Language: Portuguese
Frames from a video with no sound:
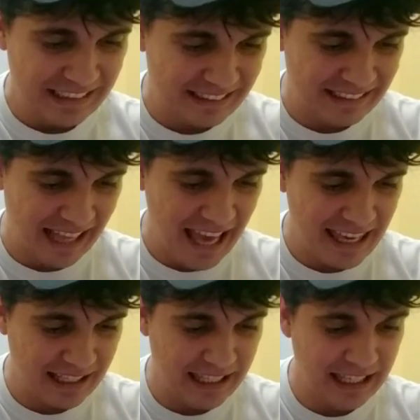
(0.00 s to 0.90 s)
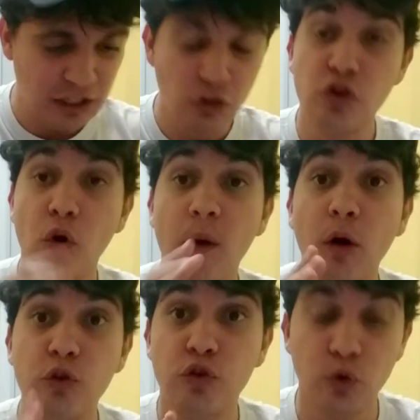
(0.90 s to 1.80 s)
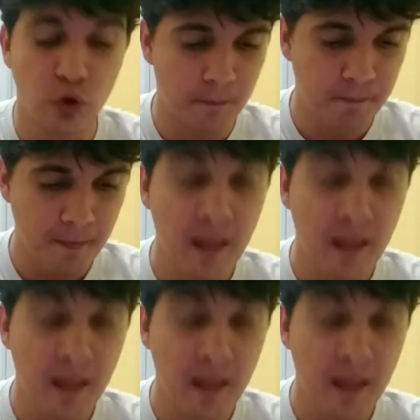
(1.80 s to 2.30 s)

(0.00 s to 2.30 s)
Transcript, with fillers: segue aqui, Joel Júnior.